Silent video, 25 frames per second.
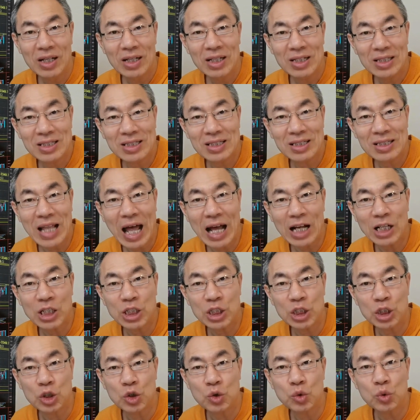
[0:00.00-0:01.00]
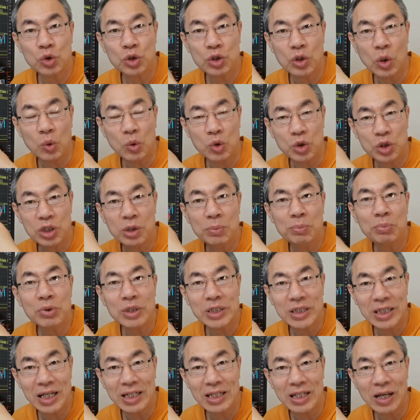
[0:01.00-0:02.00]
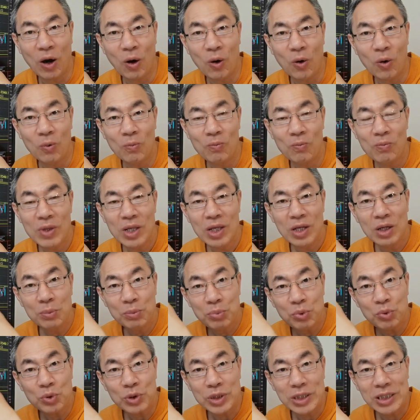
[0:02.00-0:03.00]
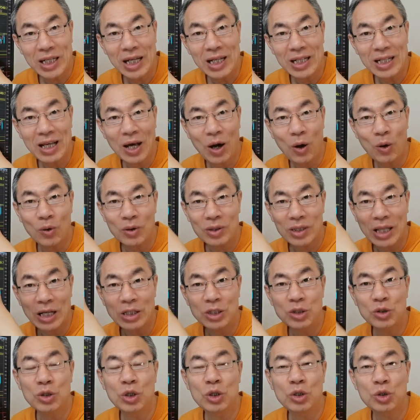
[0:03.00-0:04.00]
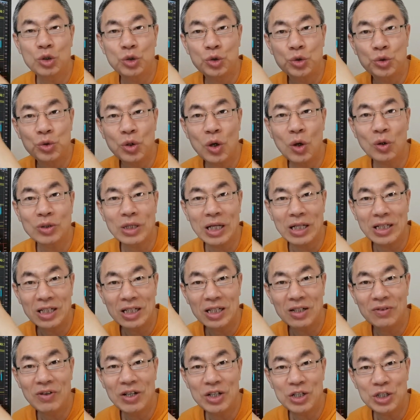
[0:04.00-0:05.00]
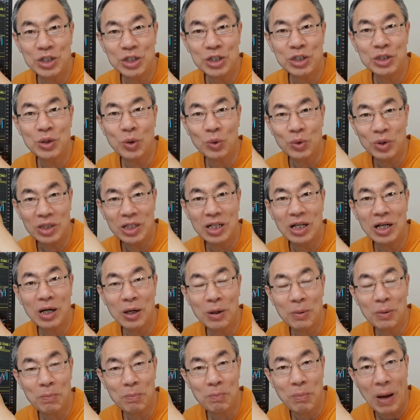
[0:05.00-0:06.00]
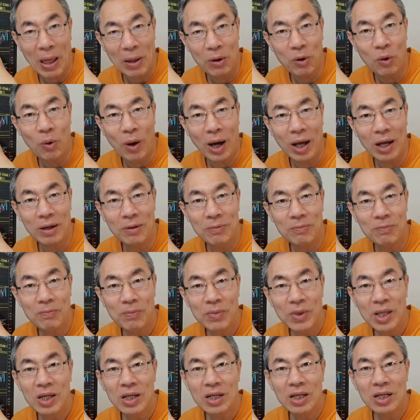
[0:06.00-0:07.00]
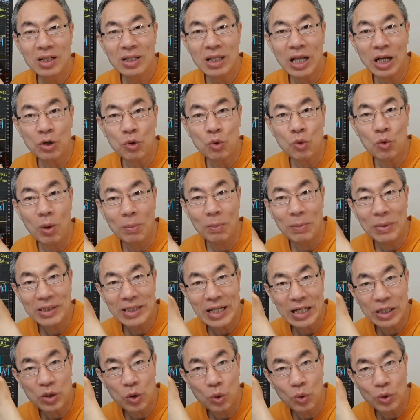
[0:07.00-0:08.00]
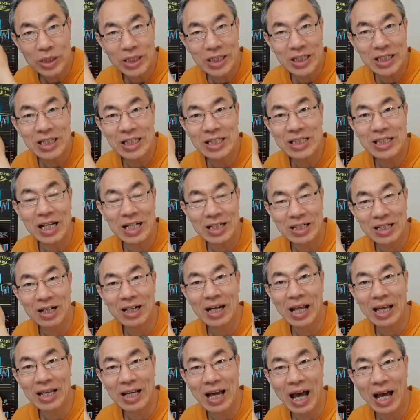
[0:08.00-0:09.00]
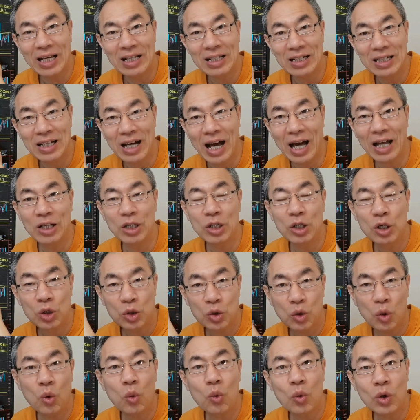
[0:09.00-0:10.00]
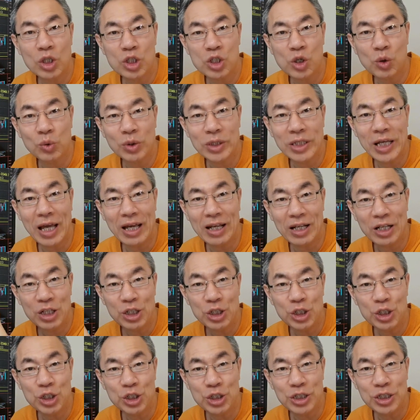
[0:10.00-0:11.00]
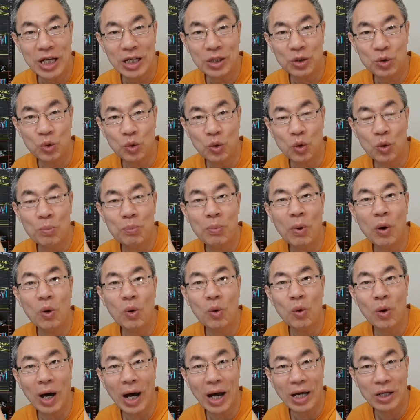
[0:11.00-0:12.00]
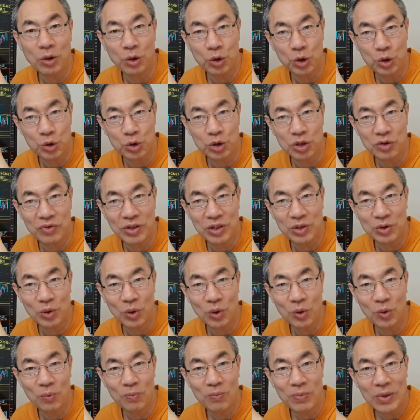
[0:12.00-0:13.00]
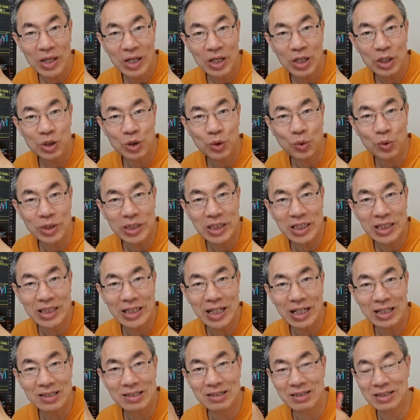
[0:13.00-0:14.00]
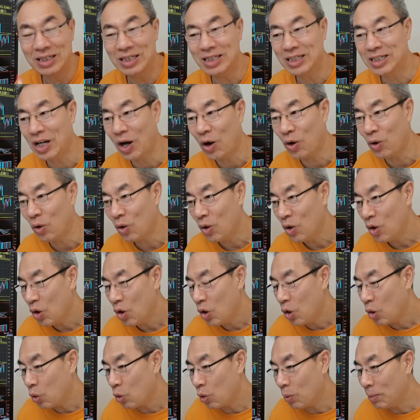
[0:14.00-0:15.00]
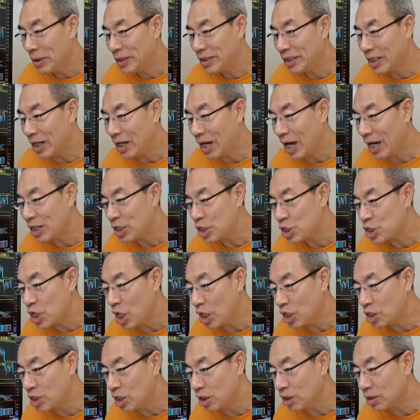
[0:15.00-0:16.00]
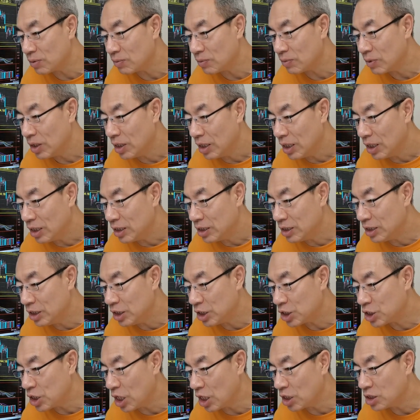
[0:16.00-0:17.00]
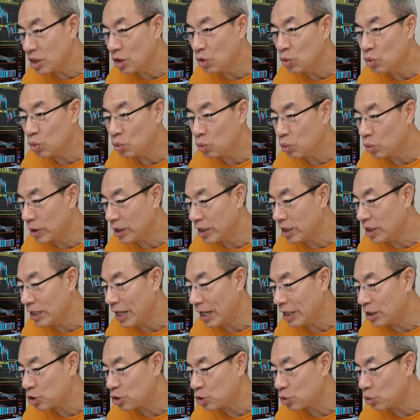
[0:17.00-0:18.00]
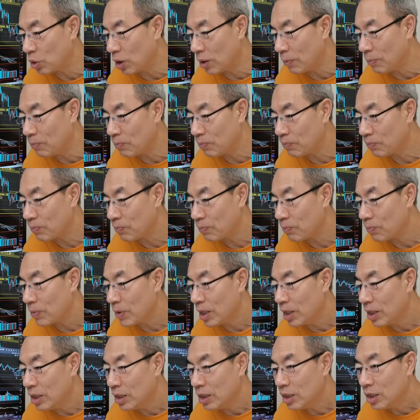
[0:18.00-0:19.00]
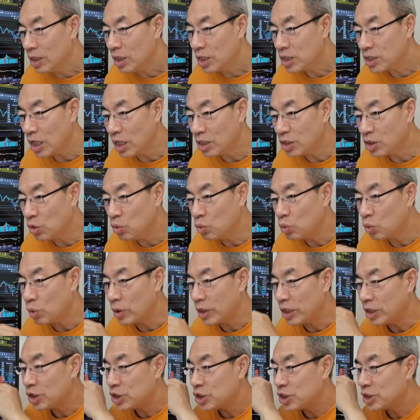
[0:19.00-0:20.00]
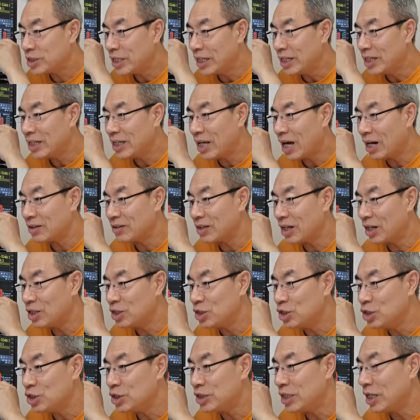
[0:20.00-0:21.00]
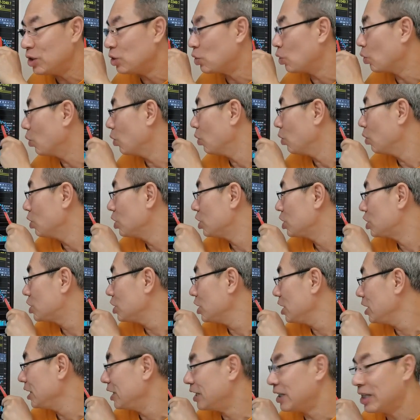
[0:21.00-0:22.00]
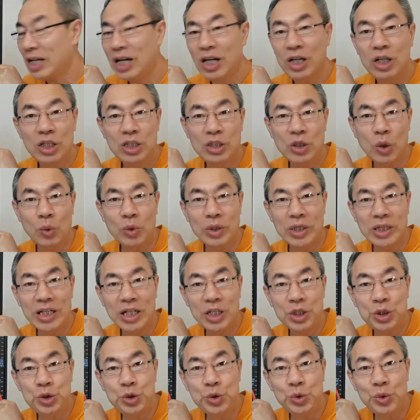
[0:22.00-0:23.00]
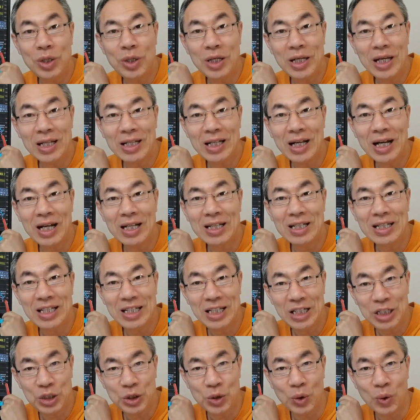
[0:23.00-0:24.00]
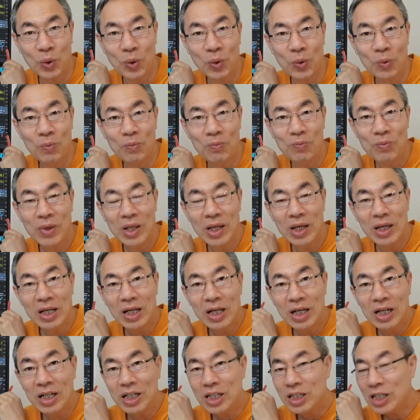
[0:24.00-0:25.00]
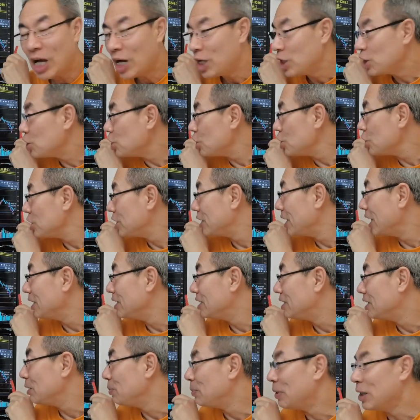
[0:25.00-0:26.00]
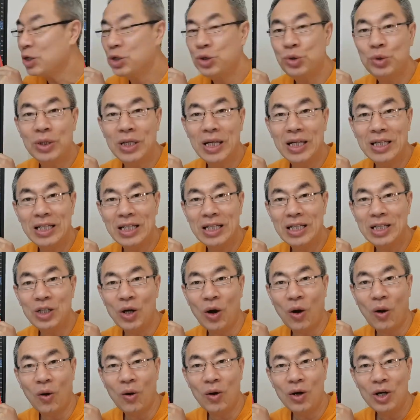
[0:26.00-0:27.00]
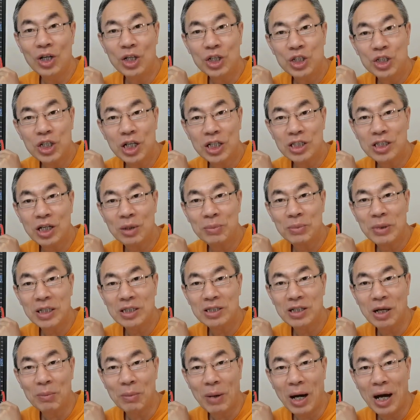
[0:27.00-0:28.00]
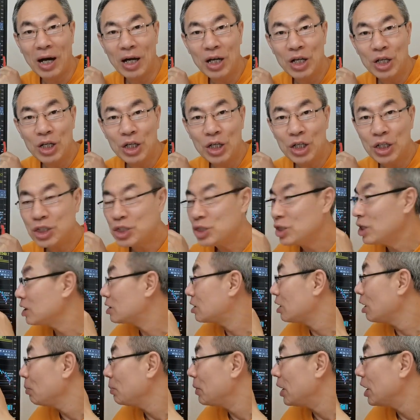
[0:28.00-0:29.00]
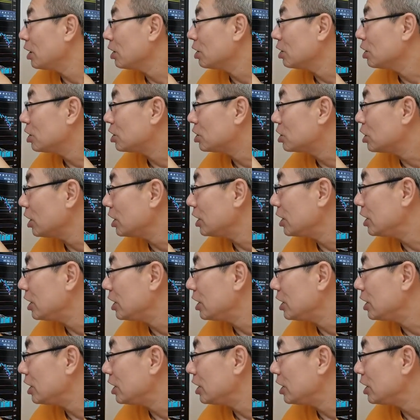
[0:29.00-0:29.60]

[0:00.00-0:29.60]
四大指数走势不协调，不协调它就得需要在这个位置有一个盘桓。那我们再从细节上来看一看，通过周线、日线图，包括还有六十分钟，从细节仔细瞧。我们先看上证，以上证五零来说，上证五零是这个样子日线图，这里呢有一个序列的低九。那日线级别序列低九，这证明什么？这证明这